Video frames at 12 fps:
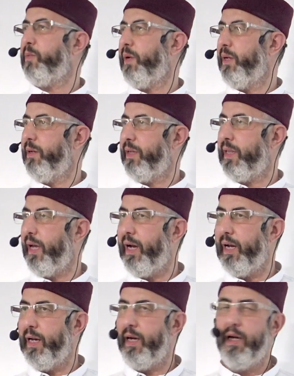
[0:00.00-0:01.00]
subhanahu wa
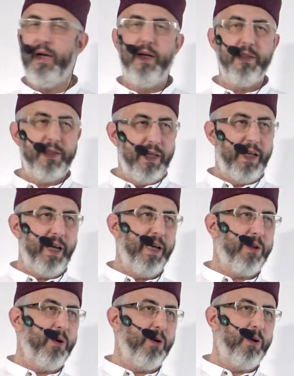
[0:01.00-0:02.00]
ta'ala, c'est le
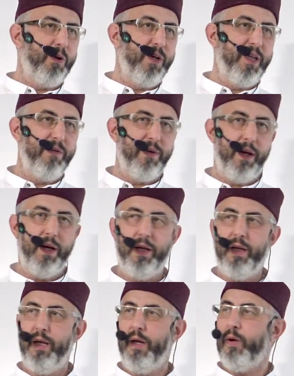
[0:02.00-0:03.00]
créateur de l'univers.
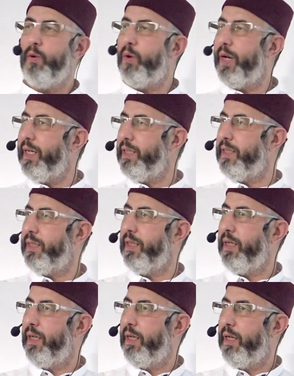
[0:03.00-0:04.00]
Quraysh,
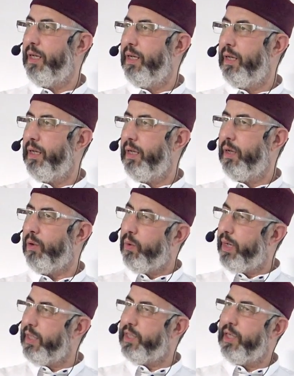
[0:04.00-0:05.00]

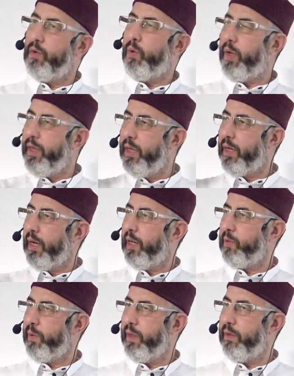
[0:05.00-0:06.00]
Quraysh, il croyait
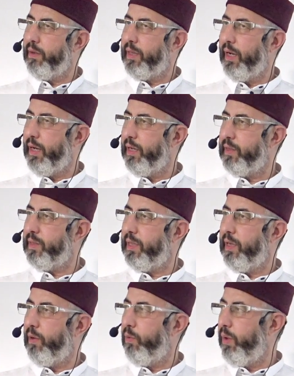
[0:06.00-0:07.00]
qu'Allah subhanahu wa ta'ala,
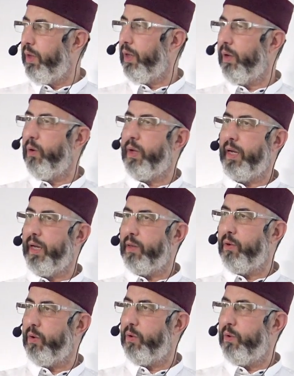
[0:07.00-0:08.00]
c'était lui le
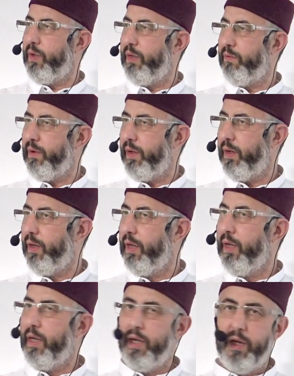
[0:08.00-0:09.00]
créateur de l'univers.
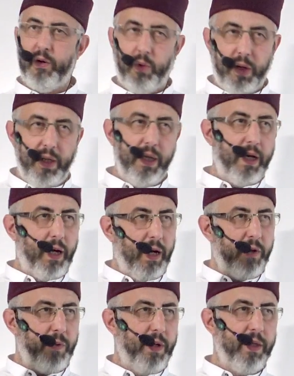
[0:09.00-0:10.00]
Et il croyait
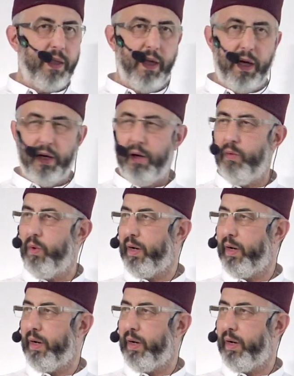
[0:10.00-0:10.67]
qu'Allah subhanahu wa ta'ala,